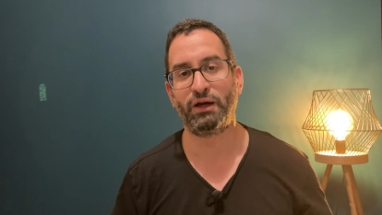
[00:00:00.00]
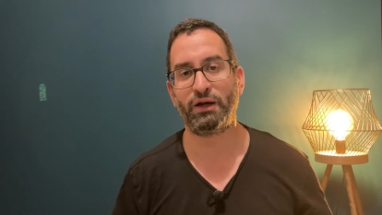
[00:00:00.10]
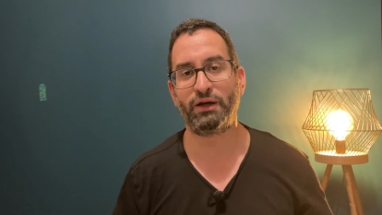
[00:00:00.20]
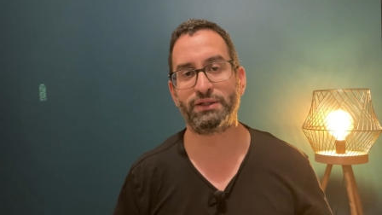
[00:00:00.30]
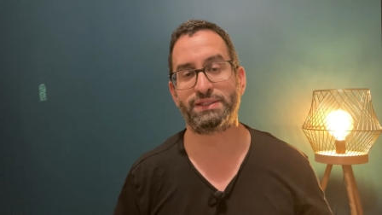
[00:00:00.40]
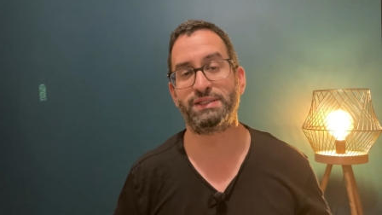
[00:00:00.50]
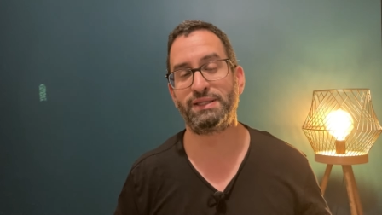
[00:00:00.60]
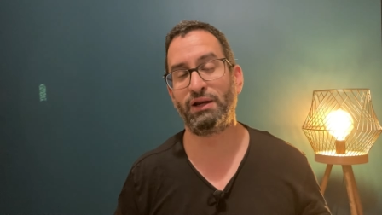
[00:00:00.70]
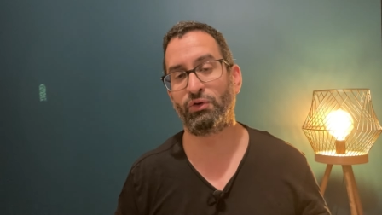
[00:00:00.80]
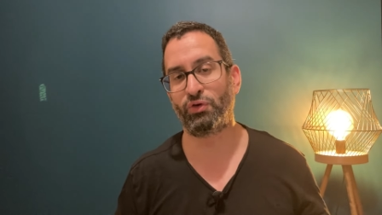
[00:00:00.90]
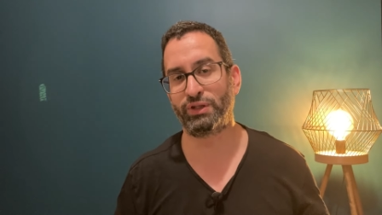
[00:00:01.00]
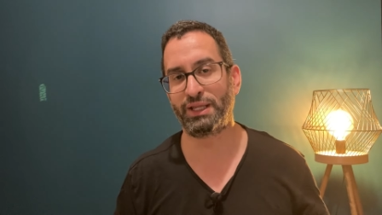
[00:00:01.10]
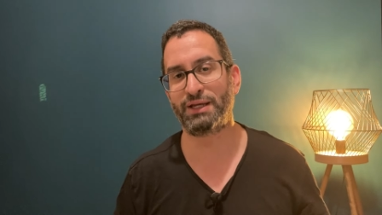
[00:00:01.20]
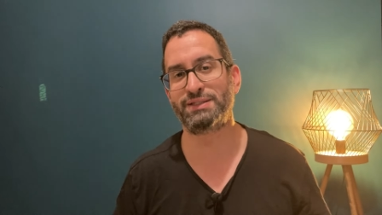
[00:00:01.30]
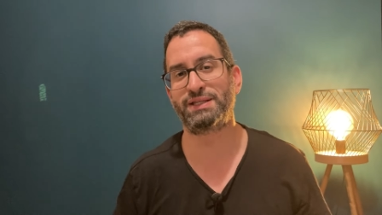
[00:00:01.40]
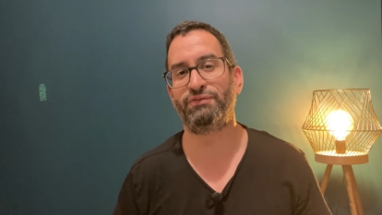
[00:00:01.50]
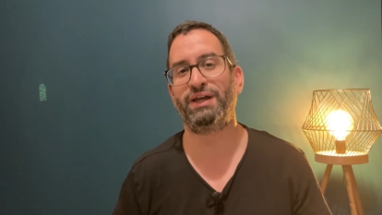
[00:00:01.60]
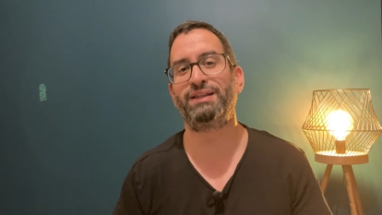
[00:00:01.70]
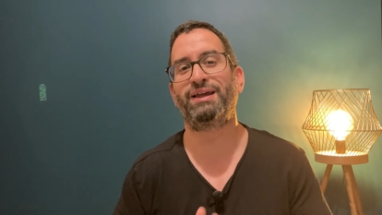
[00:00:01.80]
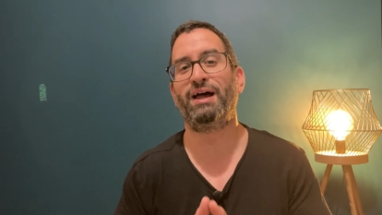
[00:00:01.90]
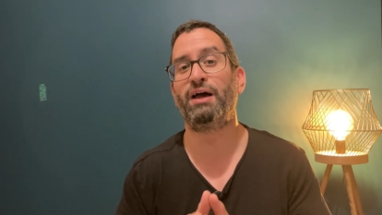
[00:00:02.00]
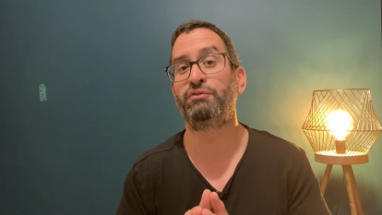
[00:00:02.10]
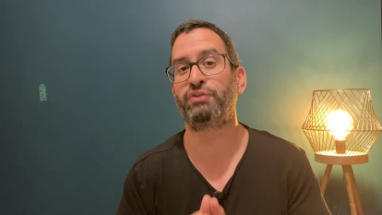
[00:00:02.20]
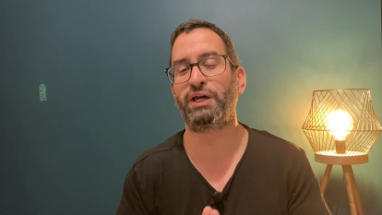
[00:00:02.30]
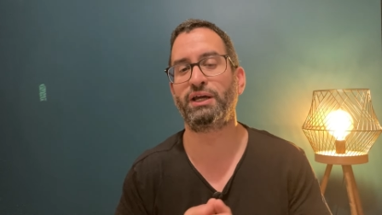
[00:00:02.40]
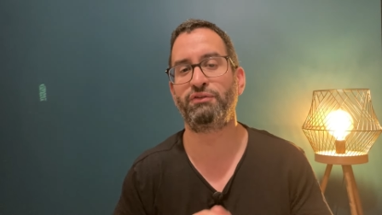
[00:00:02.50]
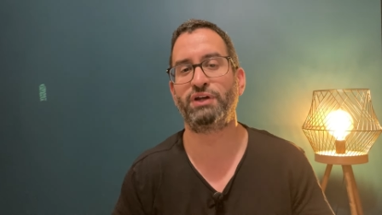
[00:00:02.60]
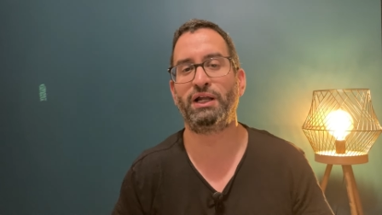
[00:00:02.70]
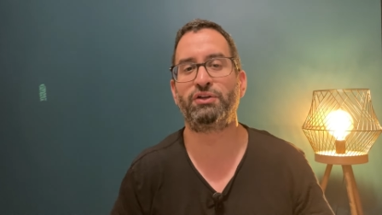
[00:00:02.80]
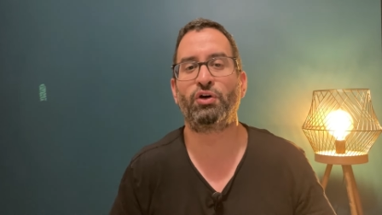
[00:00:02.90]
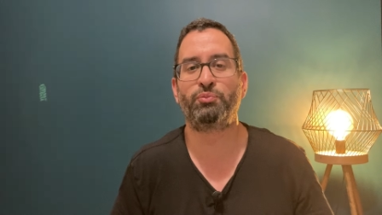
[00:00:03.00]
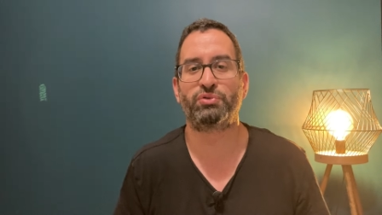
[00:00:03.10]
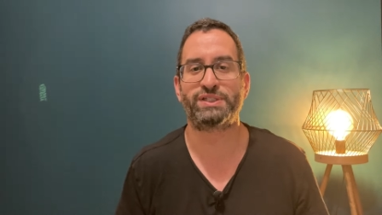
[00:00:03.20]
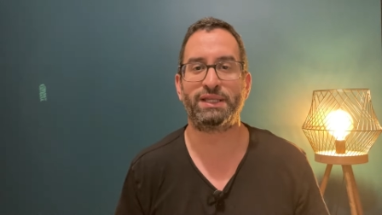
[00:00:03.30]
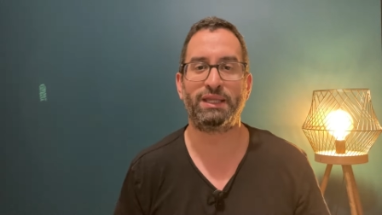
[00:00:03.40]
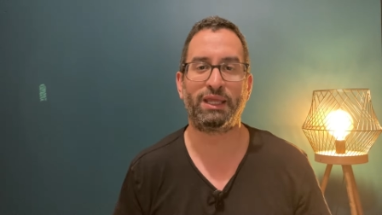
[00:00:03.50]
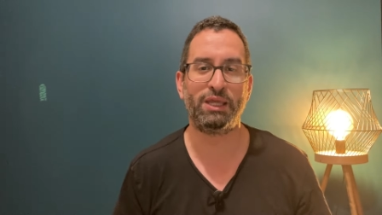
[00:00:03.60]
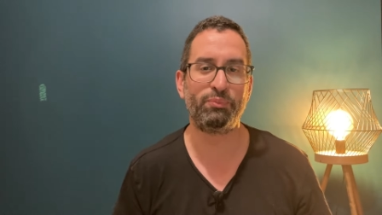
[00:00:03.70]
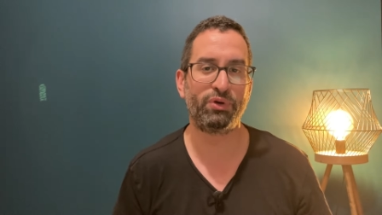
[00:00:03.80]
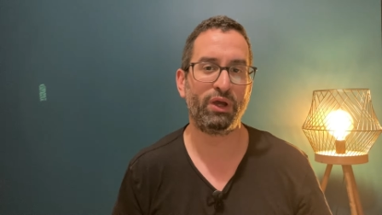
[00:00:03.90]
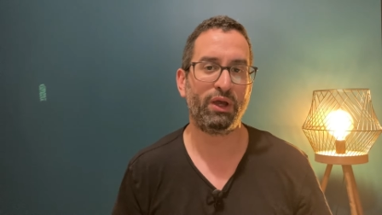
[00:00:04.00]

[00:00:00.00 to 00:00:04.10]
Euh, si c'est l'Angleterre, ça va être un vrai révélateur pour cette équipe.